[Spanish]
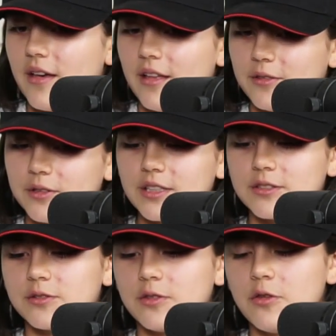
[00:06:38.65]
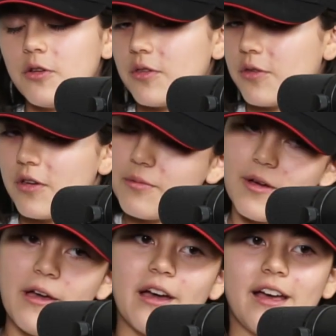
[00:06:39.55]
Entonces yo, yo
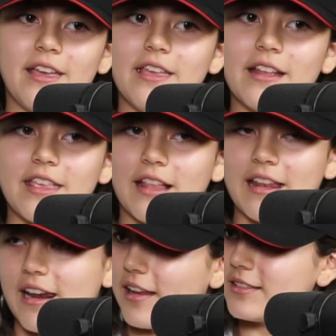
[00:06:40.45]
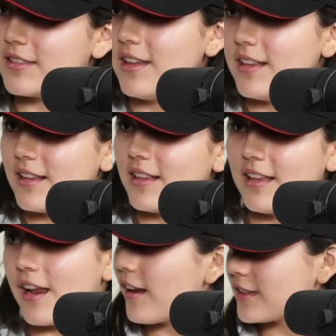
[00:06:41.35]
iba ahí en la, recta, en
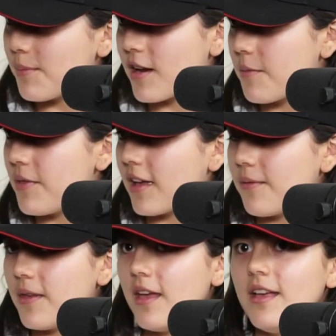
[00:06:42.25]
la recta más rápida que había